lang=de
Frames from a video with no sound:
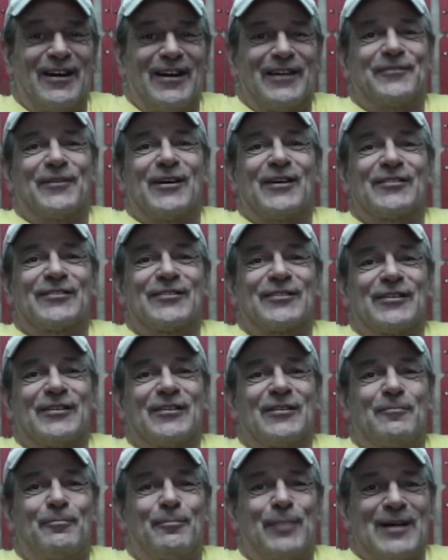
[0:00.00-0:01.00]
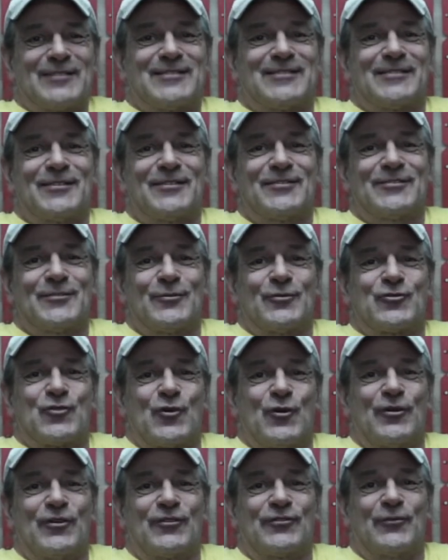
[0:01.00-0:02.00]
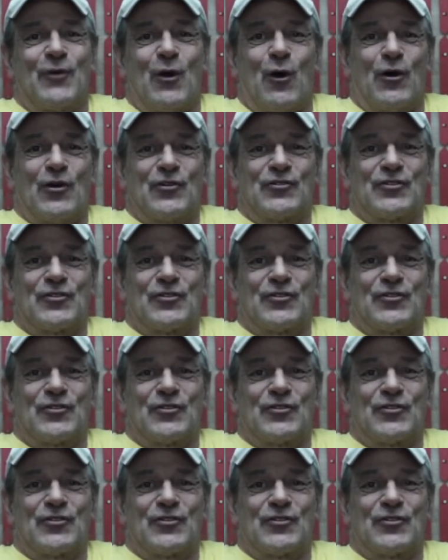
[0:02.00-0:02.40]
etwas Passendes und Schönes für euch